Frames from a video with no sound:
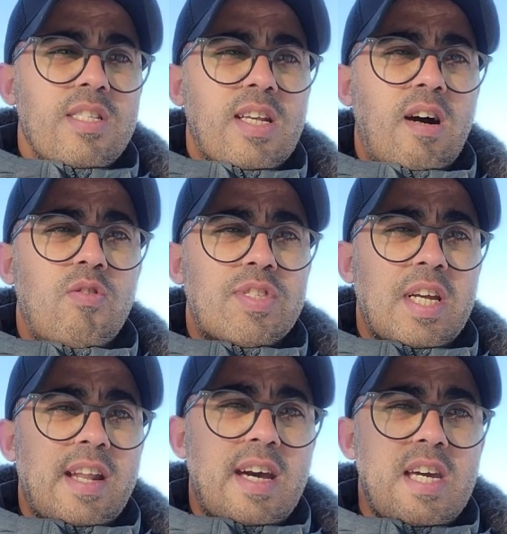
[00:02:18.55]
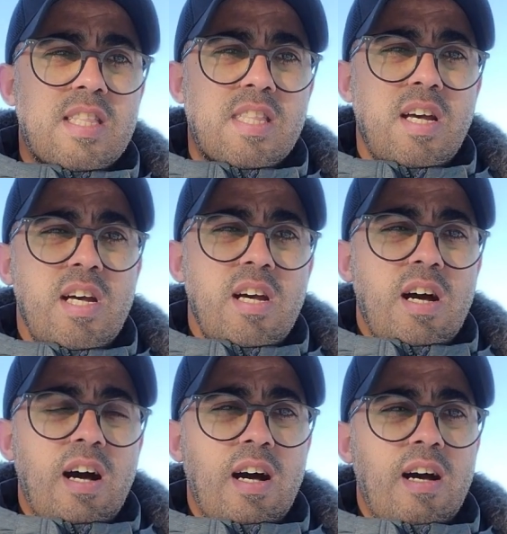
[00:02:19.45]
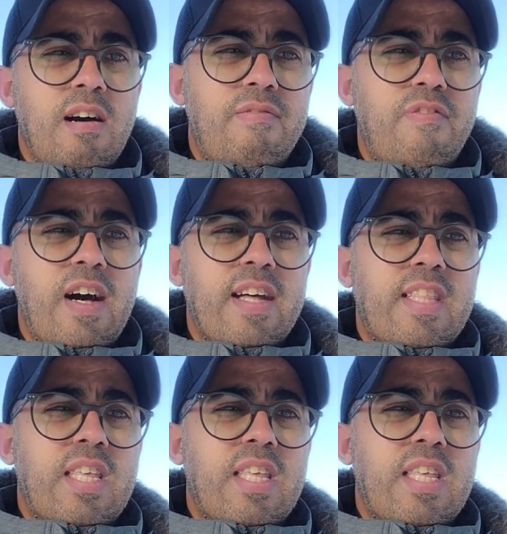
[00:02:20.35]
تاخذ تنقيط آه، في هذا